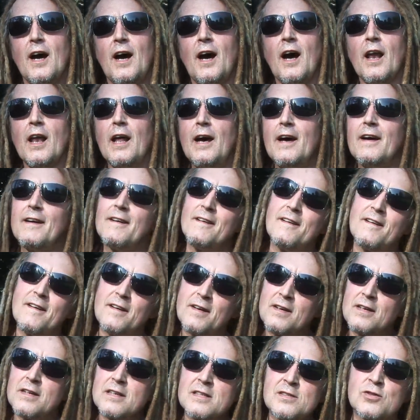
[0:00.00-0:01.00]
Ale
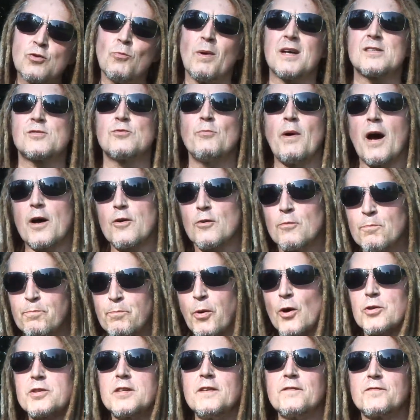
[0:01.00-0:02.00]
suma summarum
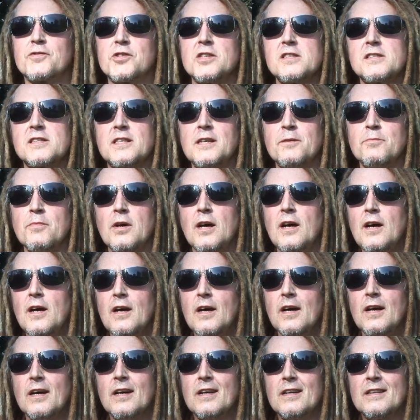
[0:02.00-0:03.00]
po tym wszystkim
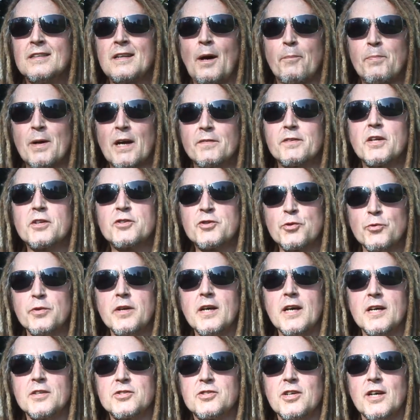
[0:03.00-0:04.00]
naprawdę
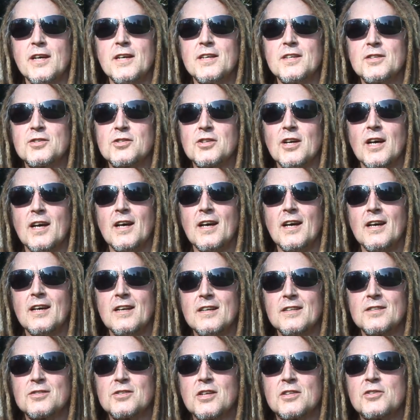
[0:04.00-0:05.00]
czuję się, że,
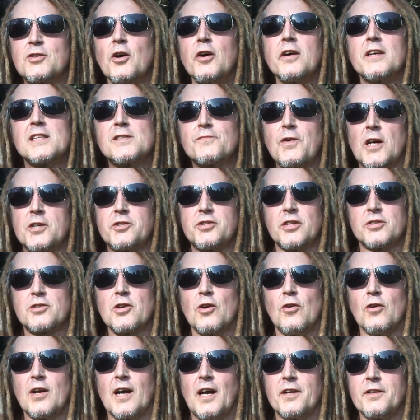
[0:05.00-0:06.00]
że to jest właśnie
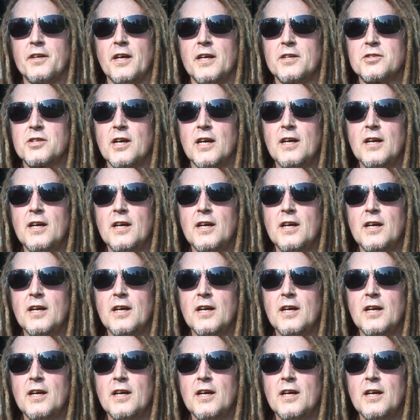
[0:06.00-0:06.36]
droga, nie?